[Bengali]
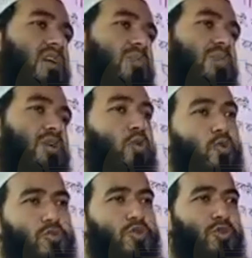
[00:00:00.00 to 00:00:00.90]
মানে
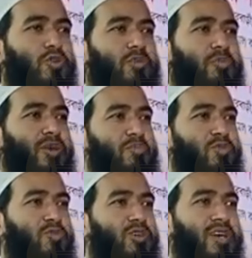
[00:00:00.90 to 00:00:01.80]
হুজুর হয়ে প্রেম
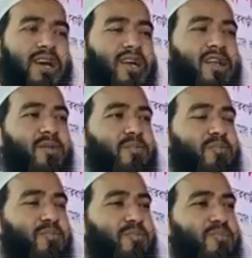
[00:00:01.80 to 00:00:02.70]
করলে খারাপ
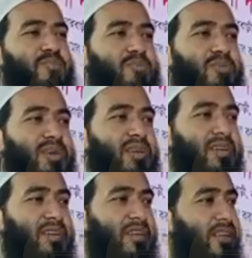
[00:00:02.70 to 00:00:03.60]

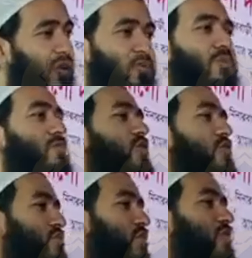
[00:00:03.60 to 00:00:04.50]
এরকম যখন
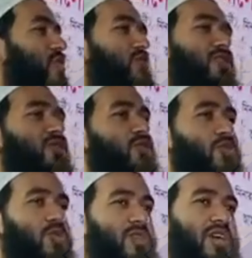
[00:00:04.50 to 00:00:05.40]
সমালোচনা করব
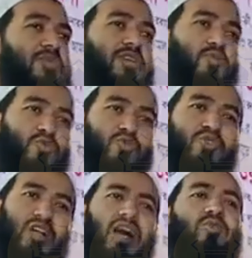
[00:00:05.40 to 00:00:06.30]
তার মানে হুজুর
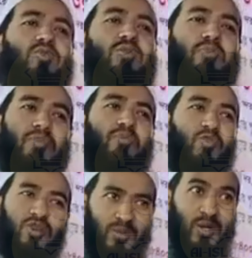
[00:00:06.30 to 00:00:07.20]
না হইলে প্রেম করলে
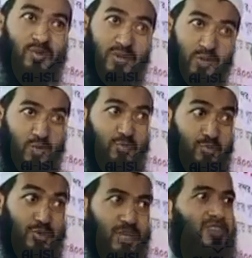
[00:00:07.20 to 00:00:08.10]
ভালো এরকম
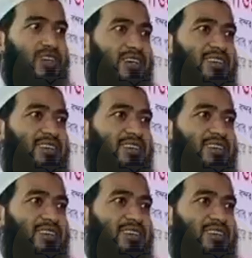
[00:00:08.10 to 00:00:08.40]
বোঝা যায়